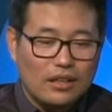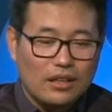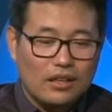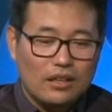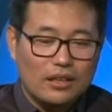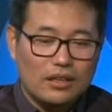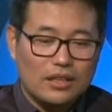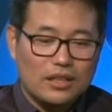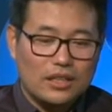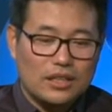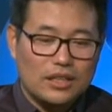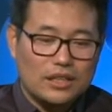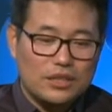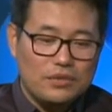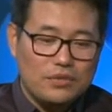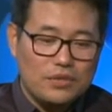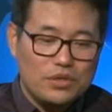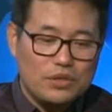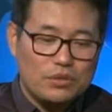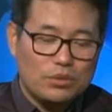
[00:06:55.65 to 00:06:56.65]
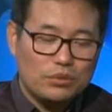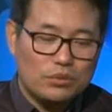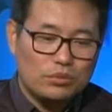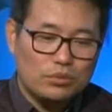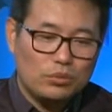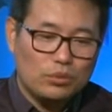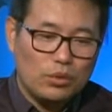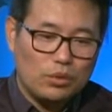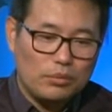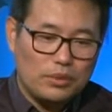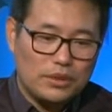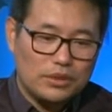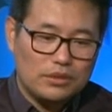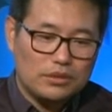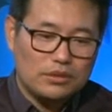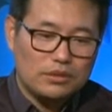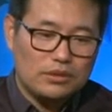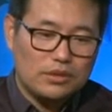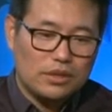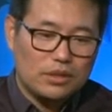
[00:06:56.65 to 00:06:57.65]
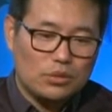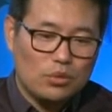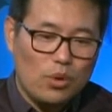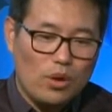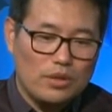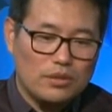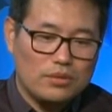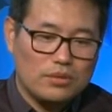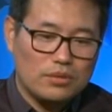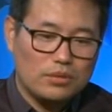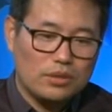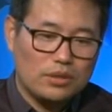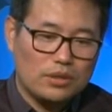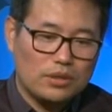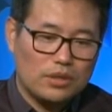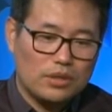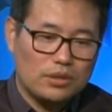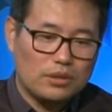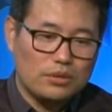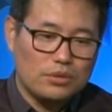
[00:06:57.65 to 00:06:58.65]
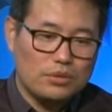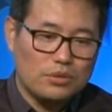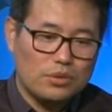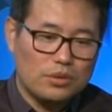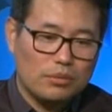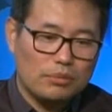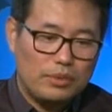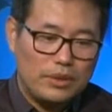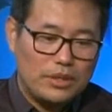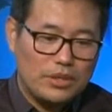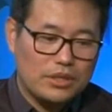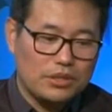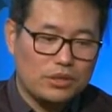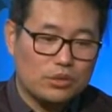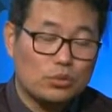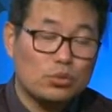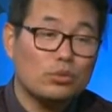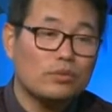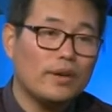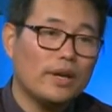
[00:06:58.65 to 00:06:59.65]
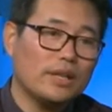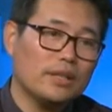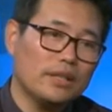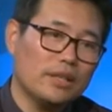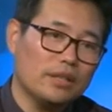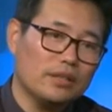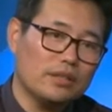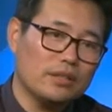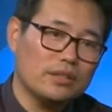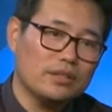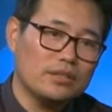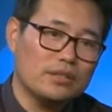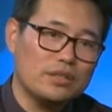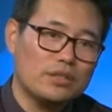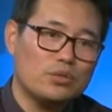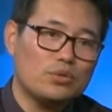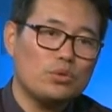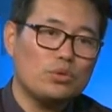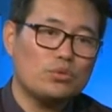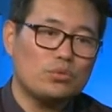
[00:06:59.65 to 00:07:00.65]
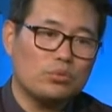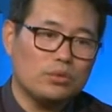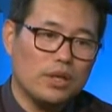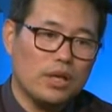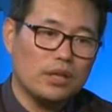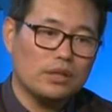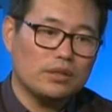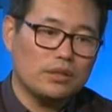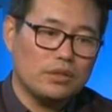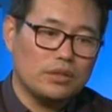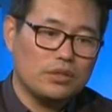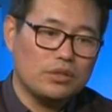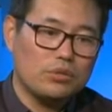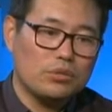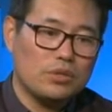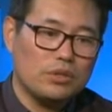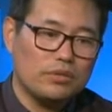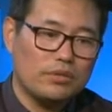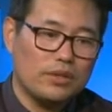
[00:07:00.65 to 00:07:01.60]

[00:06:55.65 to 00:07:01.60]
呃，因为从我们创作这个剧的本身的出发点呢，其实最主要的就是